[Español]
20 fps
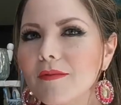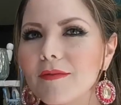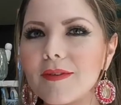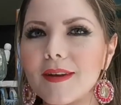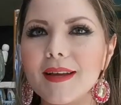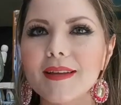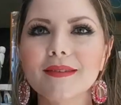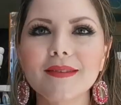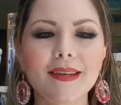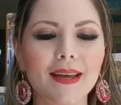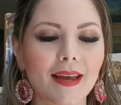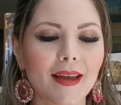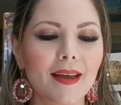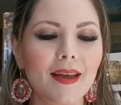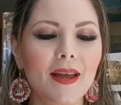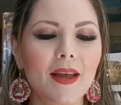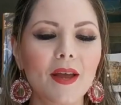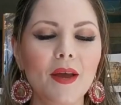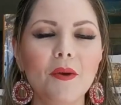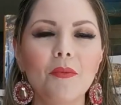infancia,
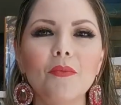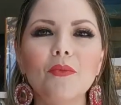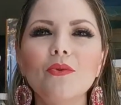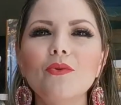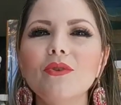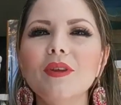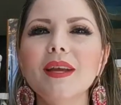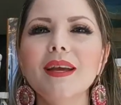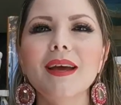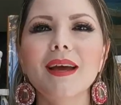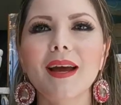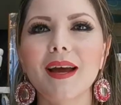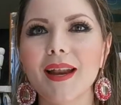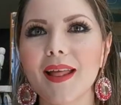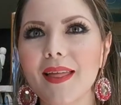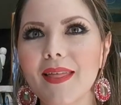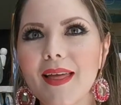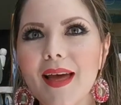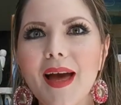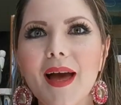música
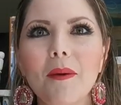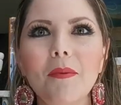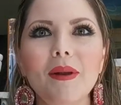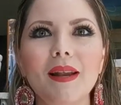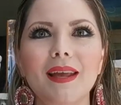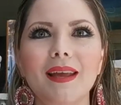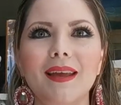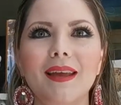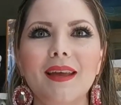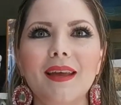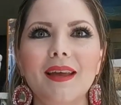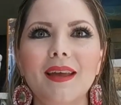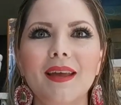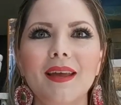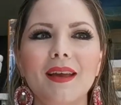agradable,